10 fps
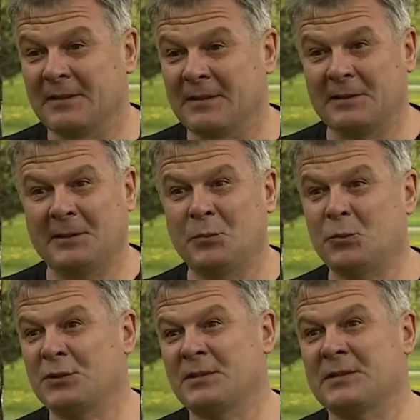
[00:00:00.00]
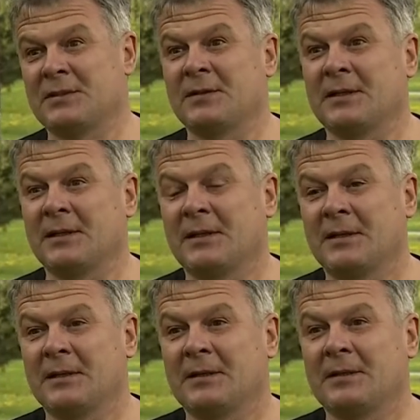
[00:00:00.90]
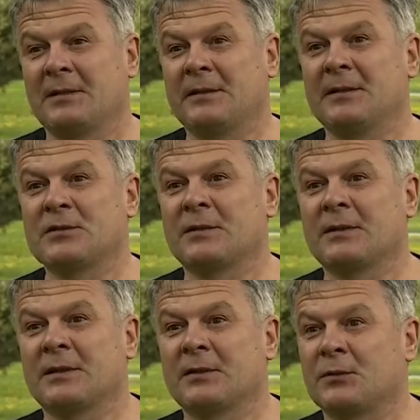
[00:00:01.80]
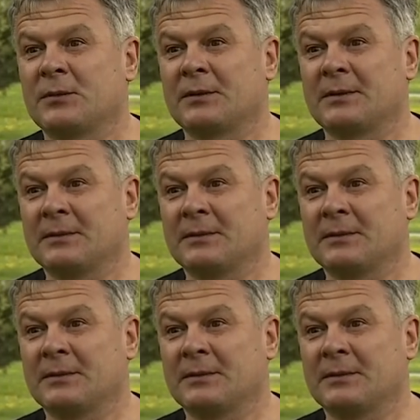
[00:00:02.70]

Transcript: И для путешественника – и для человека, который,